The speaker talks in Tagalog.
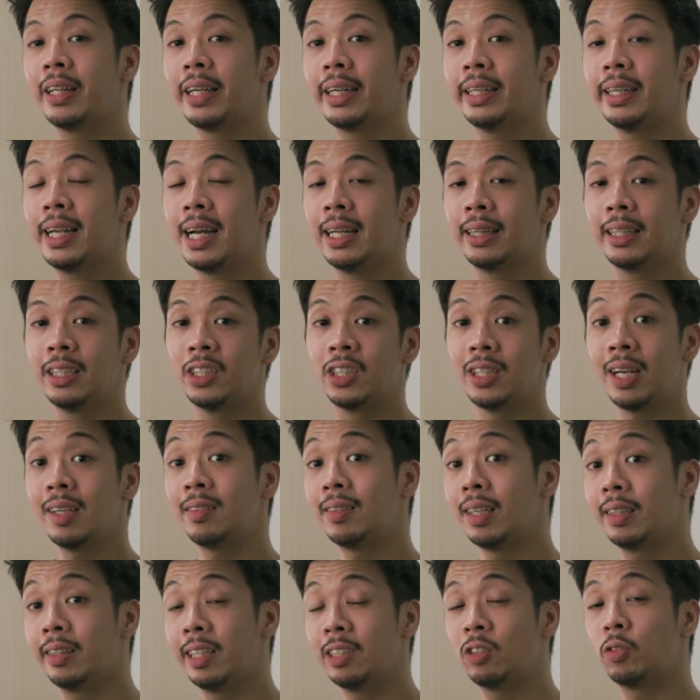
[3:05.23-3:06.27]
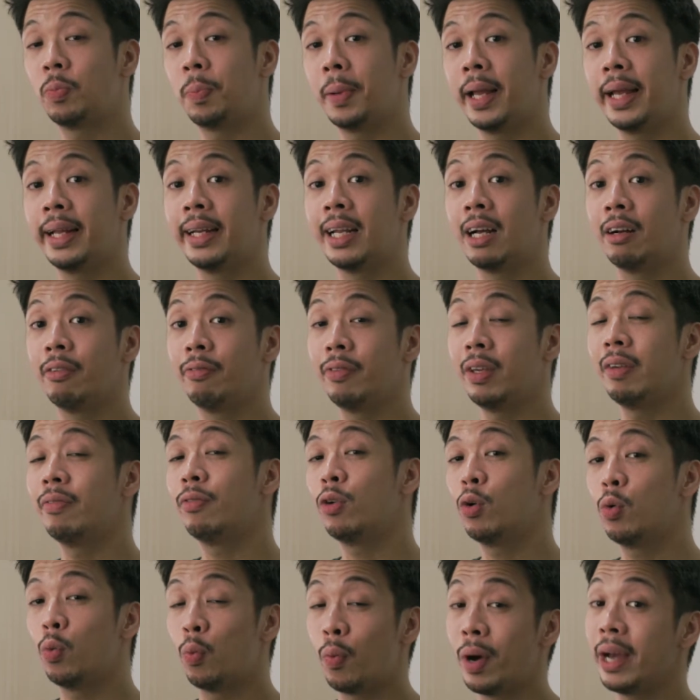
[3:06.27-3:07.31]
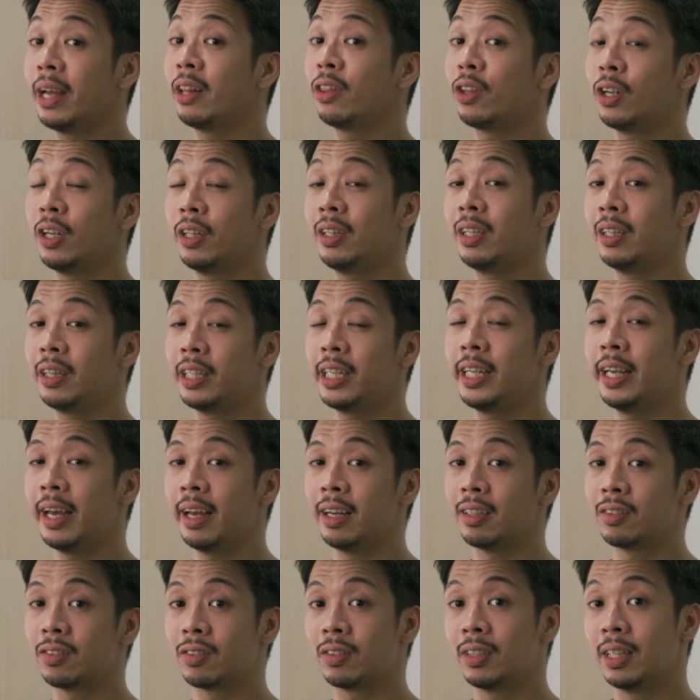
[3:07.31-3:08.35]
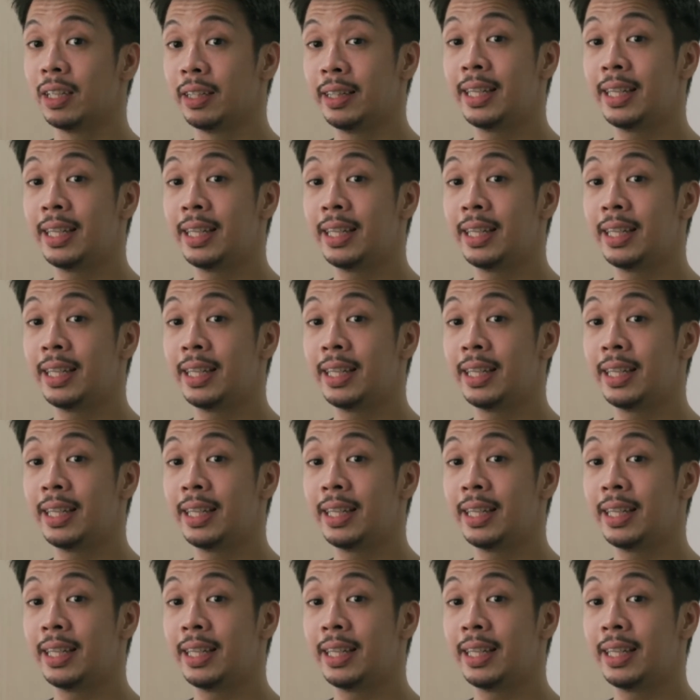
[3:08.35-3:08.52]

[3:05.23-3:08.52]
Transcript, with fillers: na rin natin siya sa display ng Vivo Y33s